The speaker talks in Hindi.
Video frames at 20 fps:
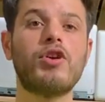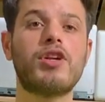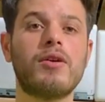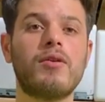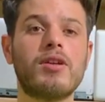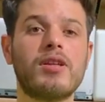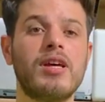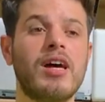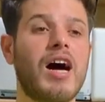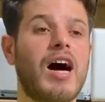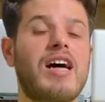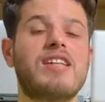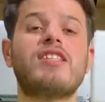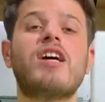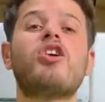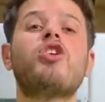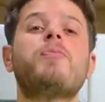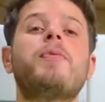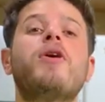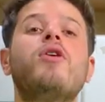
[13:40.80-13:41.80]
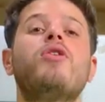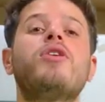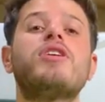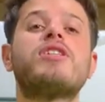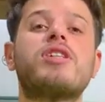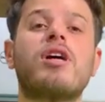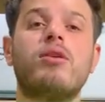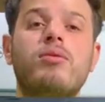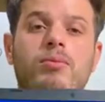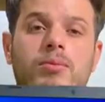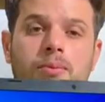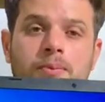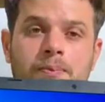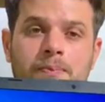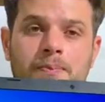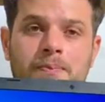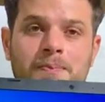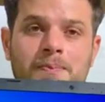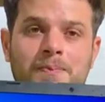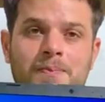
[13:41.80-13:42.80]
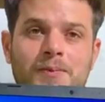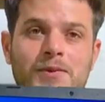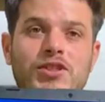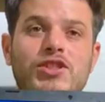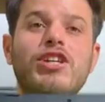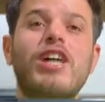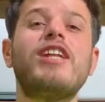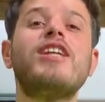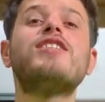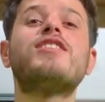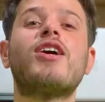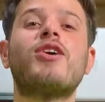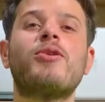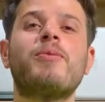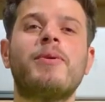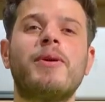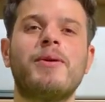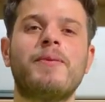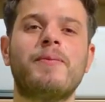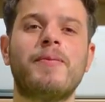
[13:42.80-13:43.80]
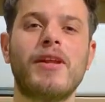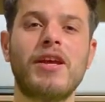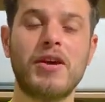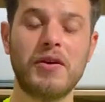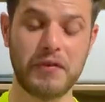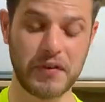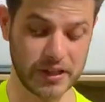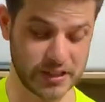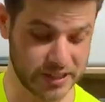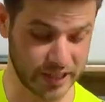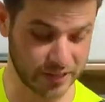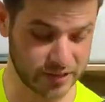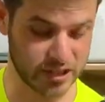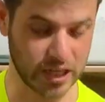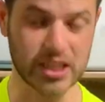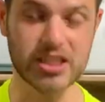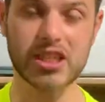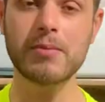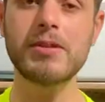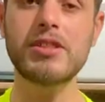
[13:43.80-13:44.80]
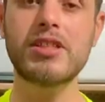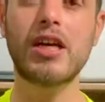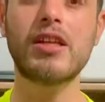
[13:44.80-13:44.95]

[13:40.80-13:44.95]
फोर्टी वन हजार रूपए और डिस्काउंट वाह चालीस हजार रूपए वाह चार्जर भी